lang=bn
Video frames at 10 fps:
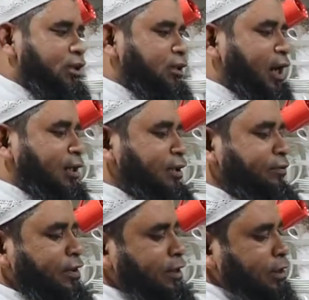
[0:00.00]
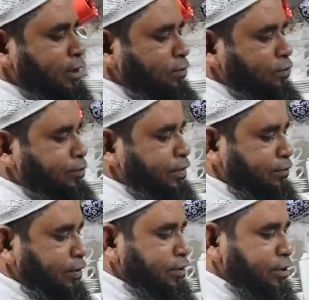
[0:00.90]
একটা টাং টেবিল এটা কিন্তু ফ্রি
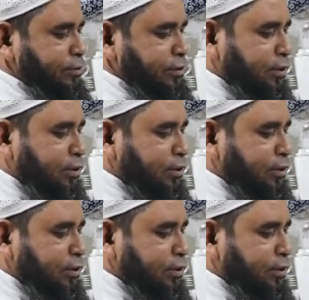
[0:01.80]
পেয়ে যাবেন